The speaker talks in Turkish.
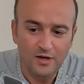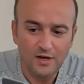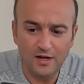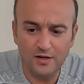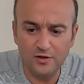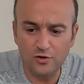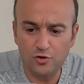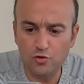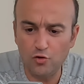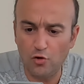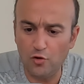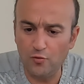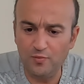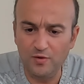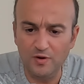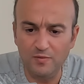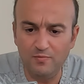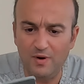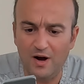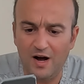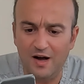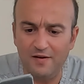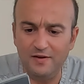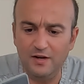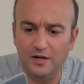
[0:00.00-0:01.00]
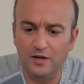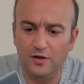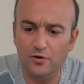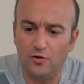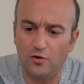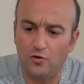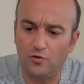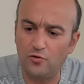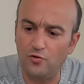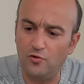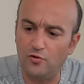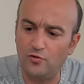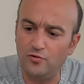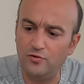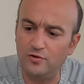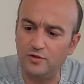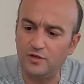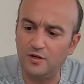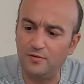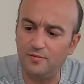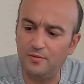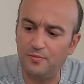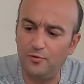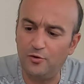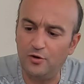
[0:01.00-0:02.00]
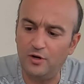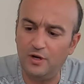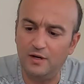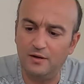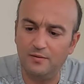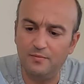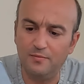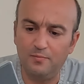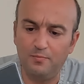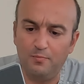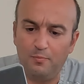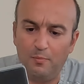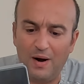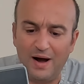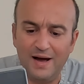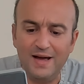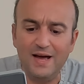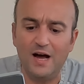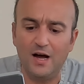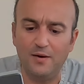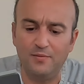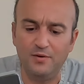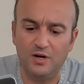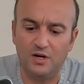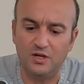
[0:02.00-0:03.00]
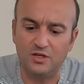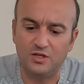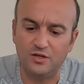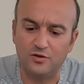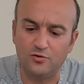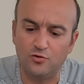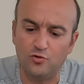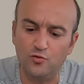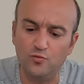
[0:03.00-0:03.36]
Yalnız çok bir maviliği yok. Gördüğünüz gibi böyle bayağı bir açık.